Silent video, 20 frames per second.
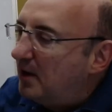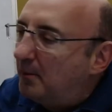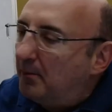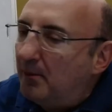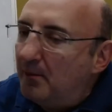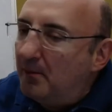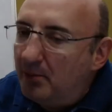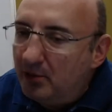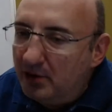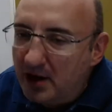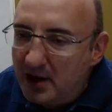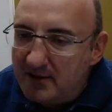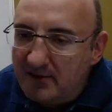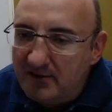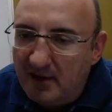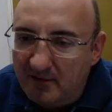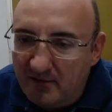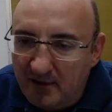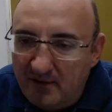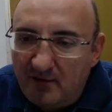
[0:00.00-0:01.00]

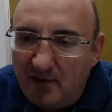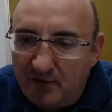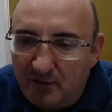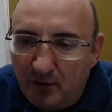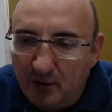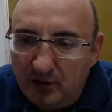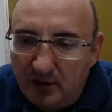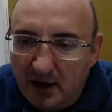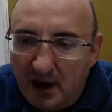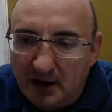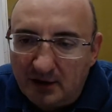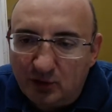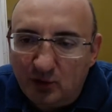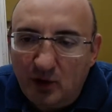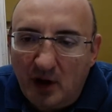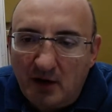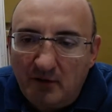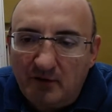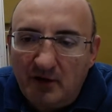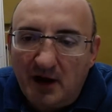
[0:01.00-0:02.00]
Pomponazzi aveva fondato
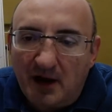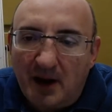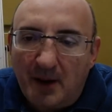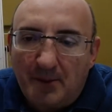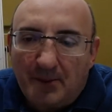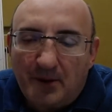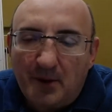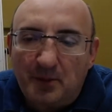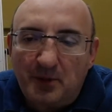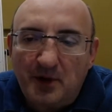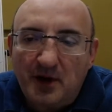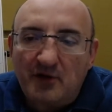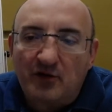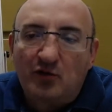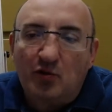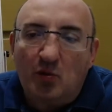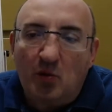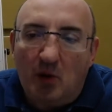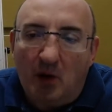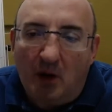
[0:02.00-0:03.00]
una vera e propria
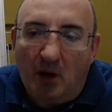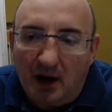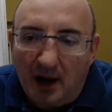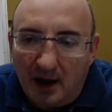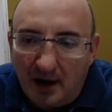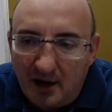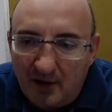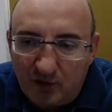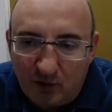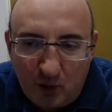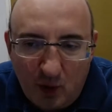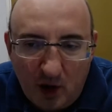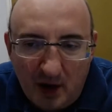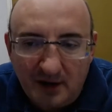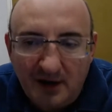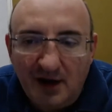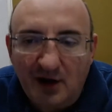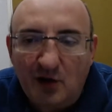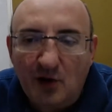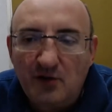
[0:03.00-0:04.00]
scuola, la scuola
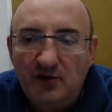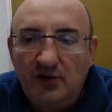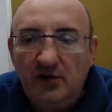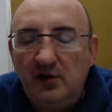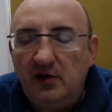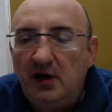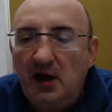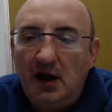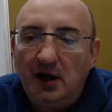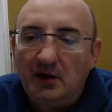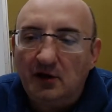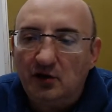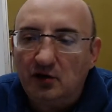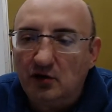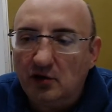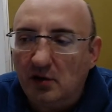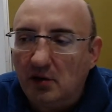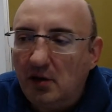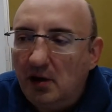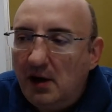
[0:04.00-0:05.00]
del
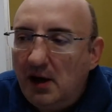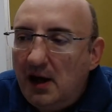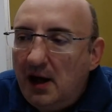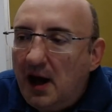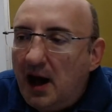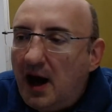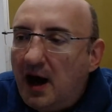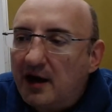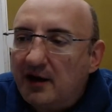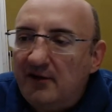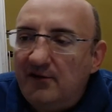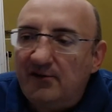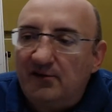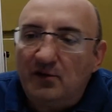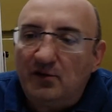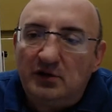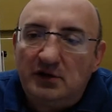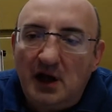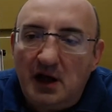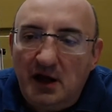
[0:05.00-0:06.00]
cosiddetto
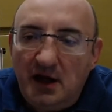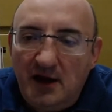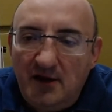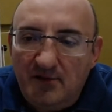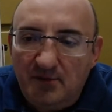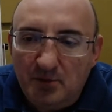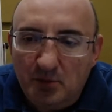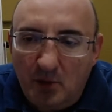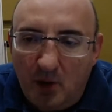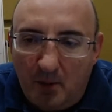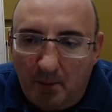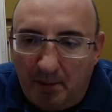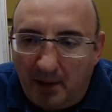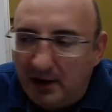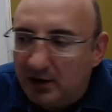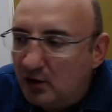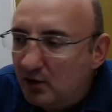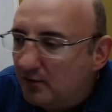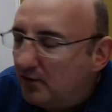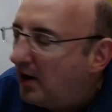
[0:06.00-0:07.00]
aristotelismo
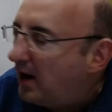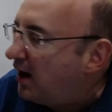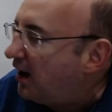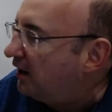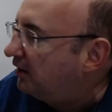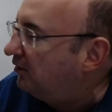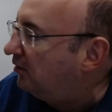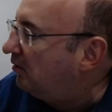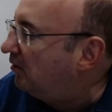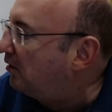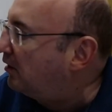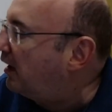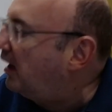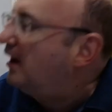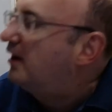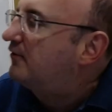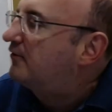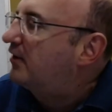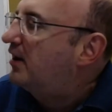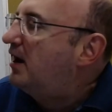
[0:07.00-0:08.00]
padovano, che
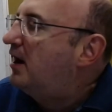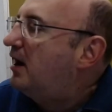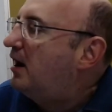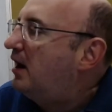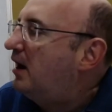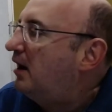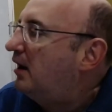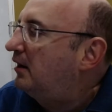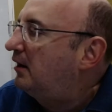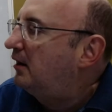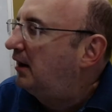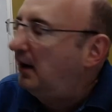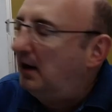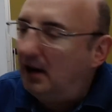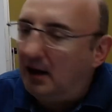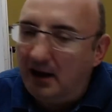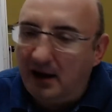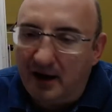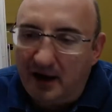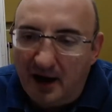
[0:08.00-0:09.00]
avrà
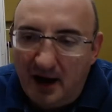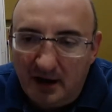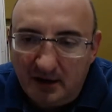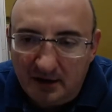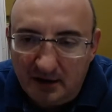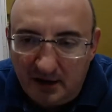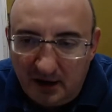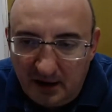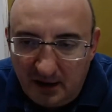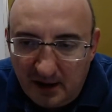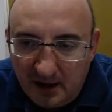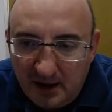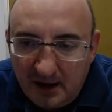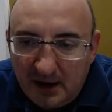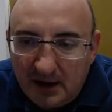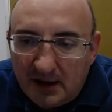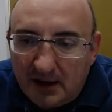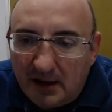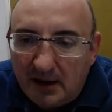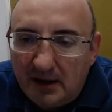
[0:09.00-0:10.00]
anche grandi
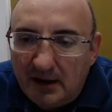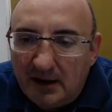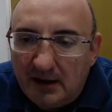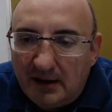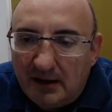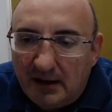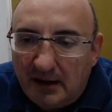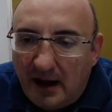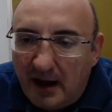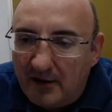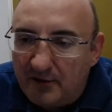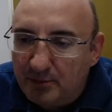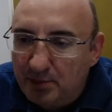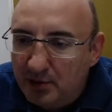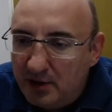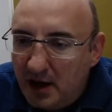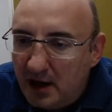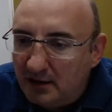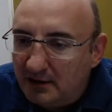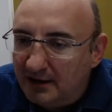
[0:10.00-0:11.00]
eh,
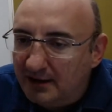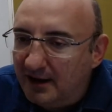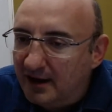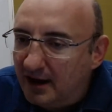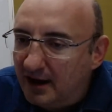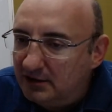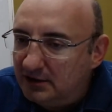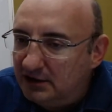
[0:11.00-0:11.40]
esponenti, grandi